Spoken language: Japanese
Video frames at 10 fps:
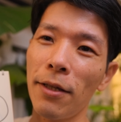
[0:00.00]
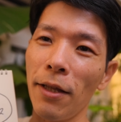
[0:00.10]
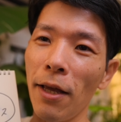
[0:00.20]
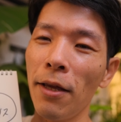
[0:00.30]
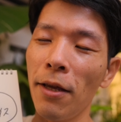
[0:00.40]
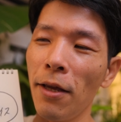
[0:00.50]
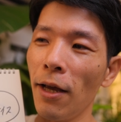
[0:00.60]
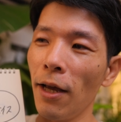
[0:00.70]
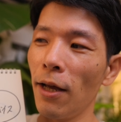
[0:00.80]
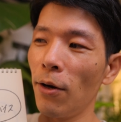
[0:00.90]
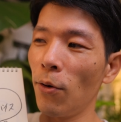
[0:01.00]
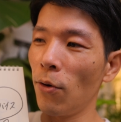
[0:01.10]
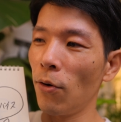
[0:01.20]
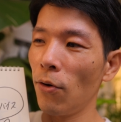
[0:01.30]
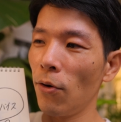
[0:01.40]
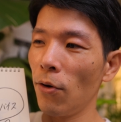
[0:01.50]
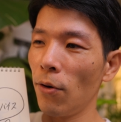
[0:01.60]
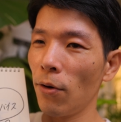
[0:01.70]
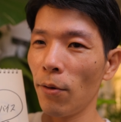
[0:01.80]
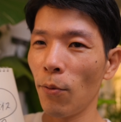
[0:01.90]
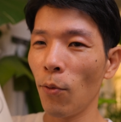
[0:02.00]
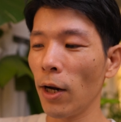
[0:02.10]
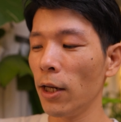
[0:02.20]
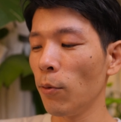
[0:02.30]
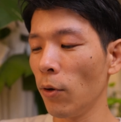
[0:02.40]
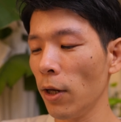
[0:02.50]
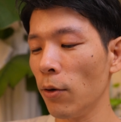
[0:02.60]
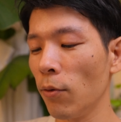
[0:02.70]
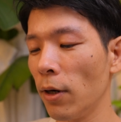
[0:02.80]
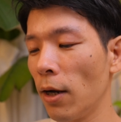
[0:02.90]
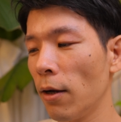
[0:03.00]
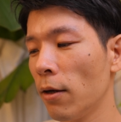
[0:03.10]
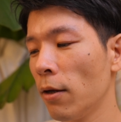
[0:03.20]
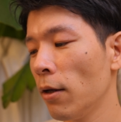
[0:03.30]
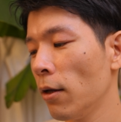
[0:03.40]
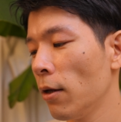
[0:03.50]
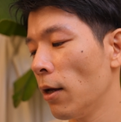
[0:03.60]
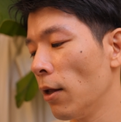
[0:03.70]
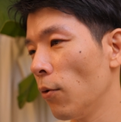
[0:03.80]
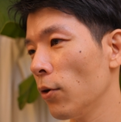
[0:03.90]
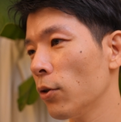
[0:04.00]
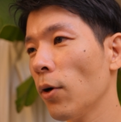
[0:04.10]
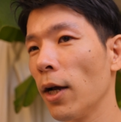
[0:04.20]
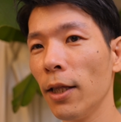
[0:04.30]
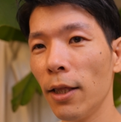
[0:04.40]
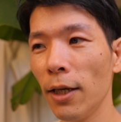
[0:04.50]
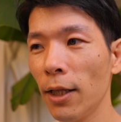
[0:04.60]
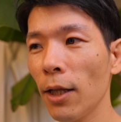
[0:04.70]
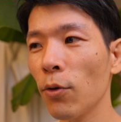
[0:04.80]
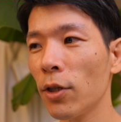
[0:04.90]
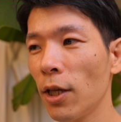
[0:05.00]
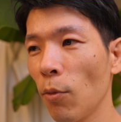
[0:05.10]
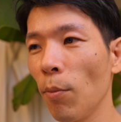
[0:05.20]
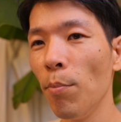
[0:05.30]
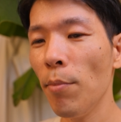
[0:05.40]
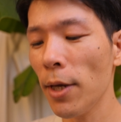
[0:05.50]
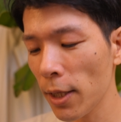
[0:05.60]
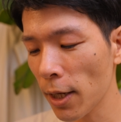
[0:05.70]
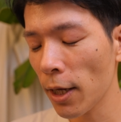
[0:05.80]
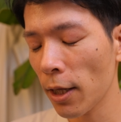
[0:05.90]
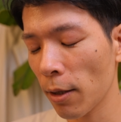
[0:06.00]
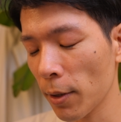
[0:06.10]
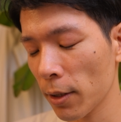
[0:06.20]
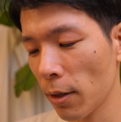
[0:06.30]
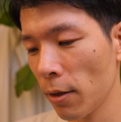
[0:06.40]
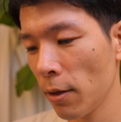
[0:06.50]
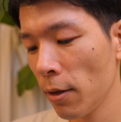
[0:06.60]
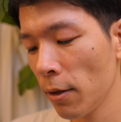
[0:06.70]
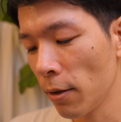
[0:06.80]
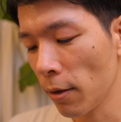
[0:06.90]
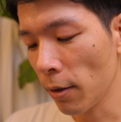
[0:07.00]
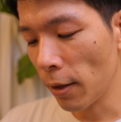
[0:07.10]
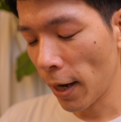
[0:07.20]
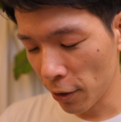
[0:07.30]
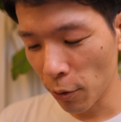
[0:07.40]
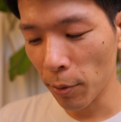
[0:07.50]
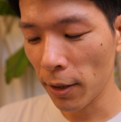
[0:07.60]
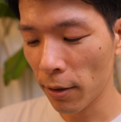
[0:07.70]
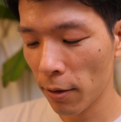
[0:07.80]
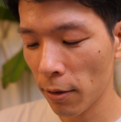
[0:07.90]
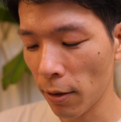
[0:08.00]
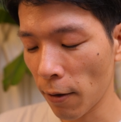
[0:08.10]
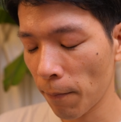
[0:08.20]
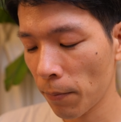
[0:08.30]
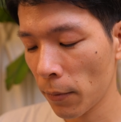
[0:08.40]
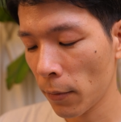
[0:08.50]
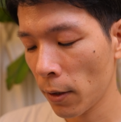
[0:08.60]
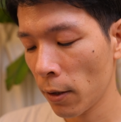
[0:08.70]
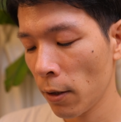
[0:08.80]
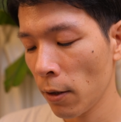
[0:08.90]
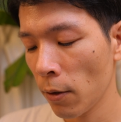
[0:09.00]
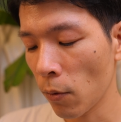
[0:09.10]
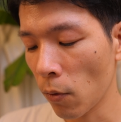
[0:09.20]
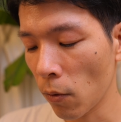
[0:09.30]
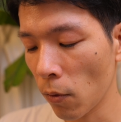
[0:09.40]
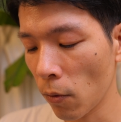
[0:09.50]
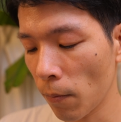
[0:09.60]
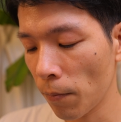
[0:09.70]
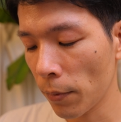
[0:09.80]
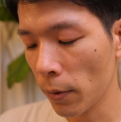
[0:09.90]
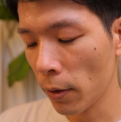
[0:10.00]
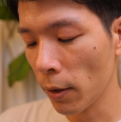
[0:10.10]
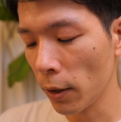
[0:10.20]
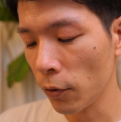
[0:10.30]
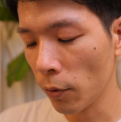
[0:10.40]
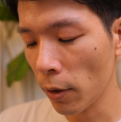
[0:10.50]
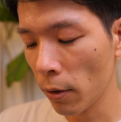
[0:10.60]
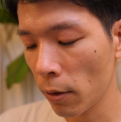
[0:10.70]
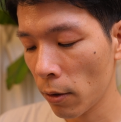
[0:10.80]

ね。あのー、他にもね、いろんな、あの、人がいたとしても、みんな悩んでますから。うん、大丈夫です。ね。こう、なんでしょうね。